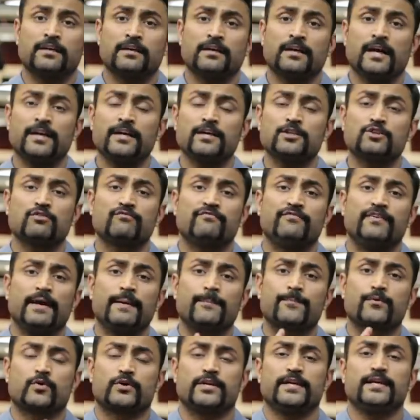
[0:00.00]
क्या ये जो वे
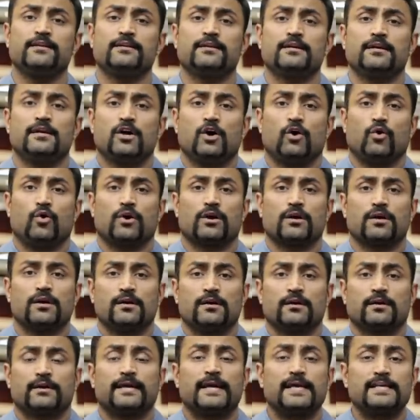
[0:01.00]
प्रोटीन और
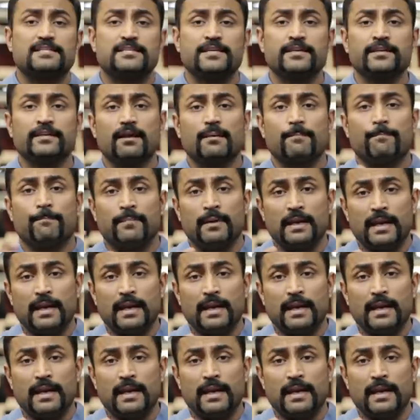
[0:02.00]
केसिन के